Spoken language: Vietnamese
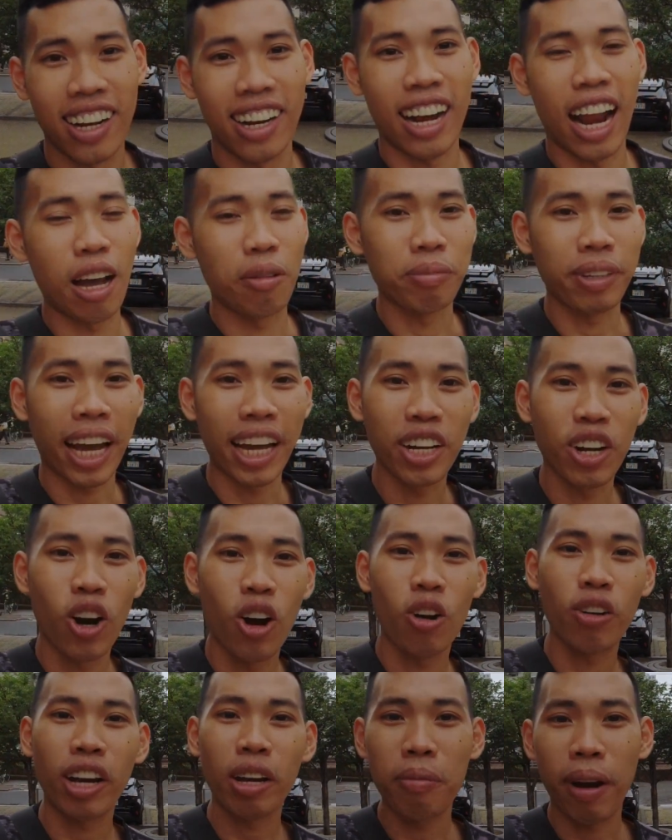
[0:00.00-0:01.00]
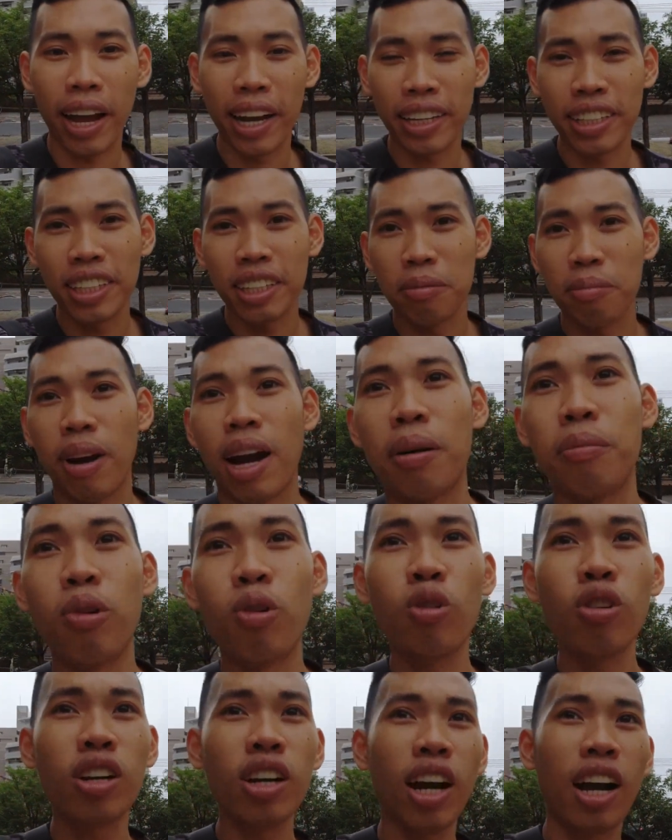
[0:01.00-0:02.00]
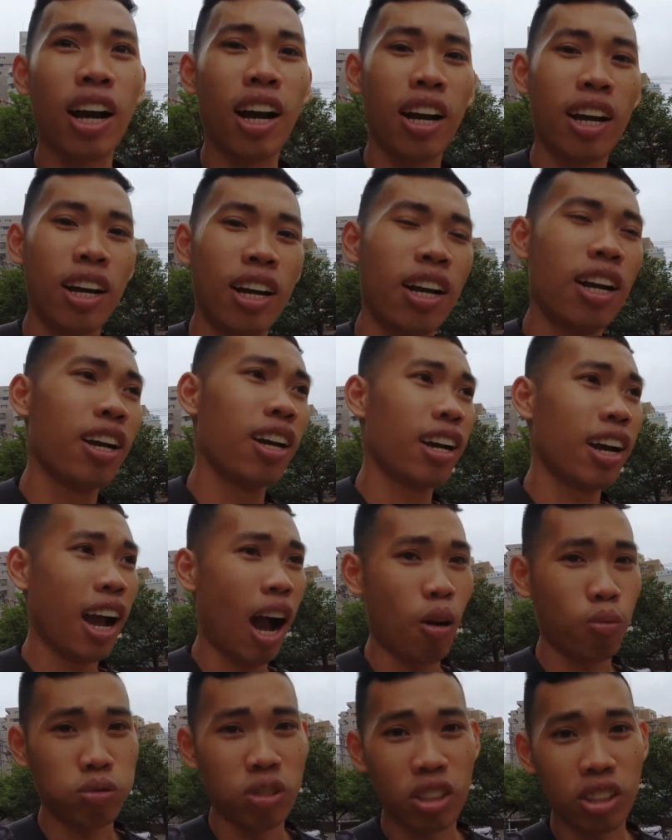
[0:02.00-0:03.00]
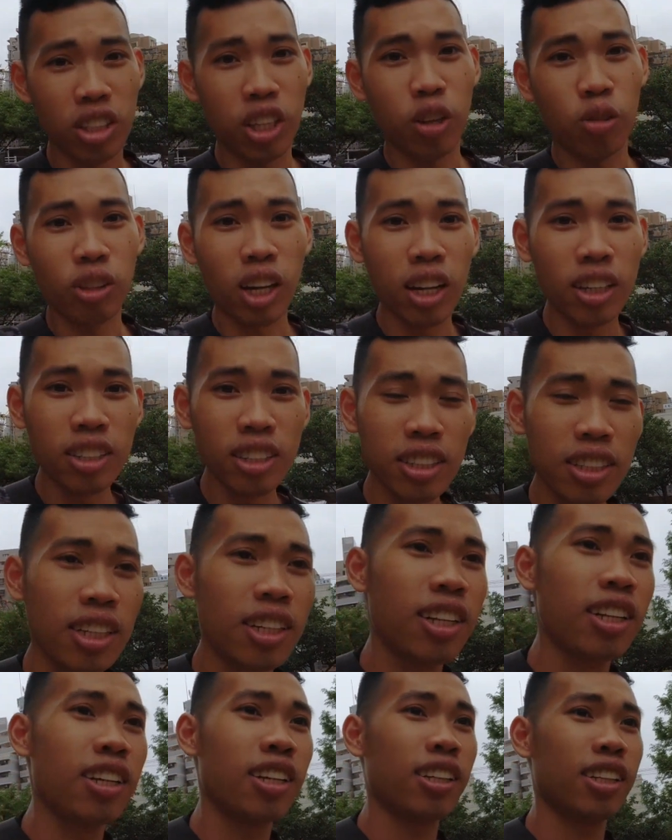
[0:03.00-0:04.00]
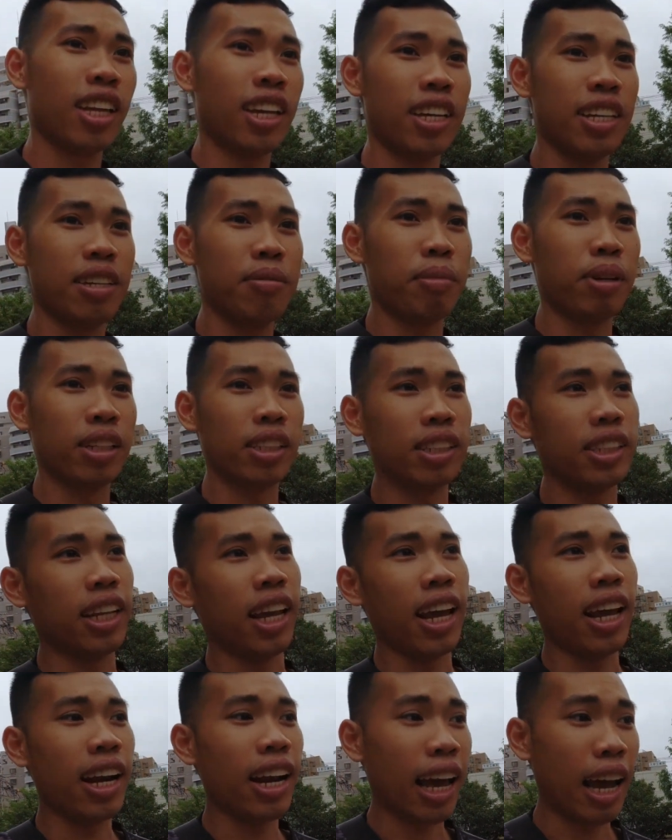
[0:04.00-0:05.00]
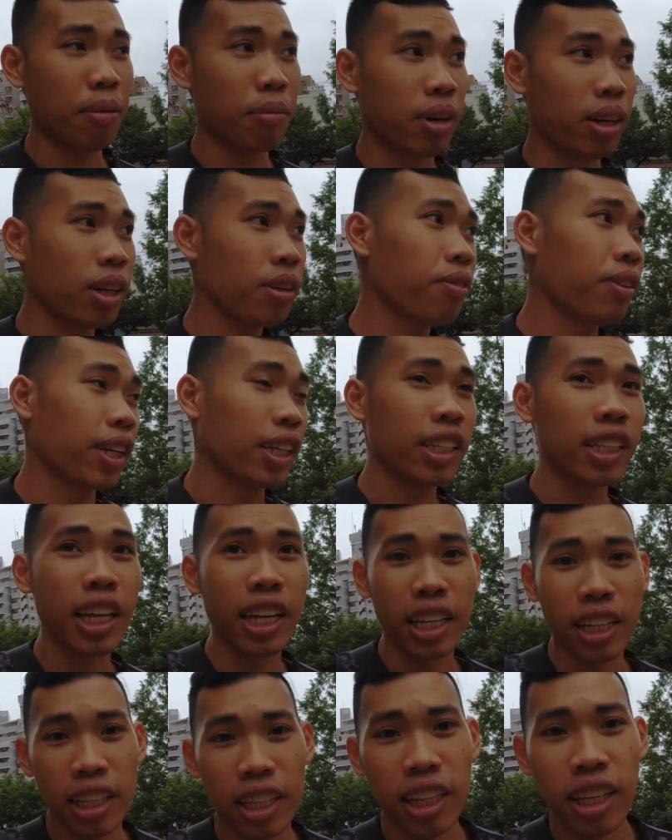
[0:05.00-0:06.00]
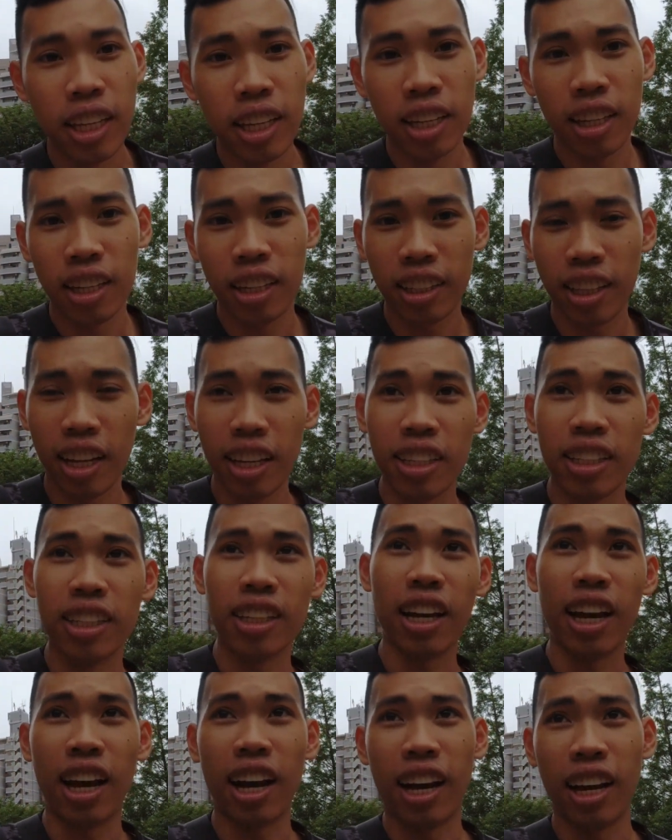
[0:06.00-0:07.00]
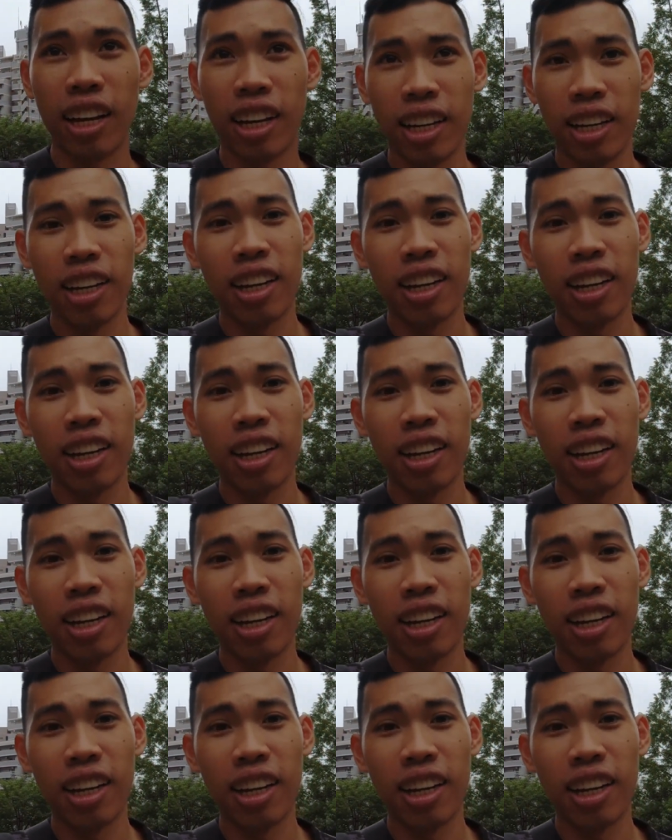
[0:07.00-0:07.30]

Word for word: làm caigo các bạn nhưng mà muốn uh, học được nhiều thứ thì mình sẽ làm ở cái viện gì thì uh,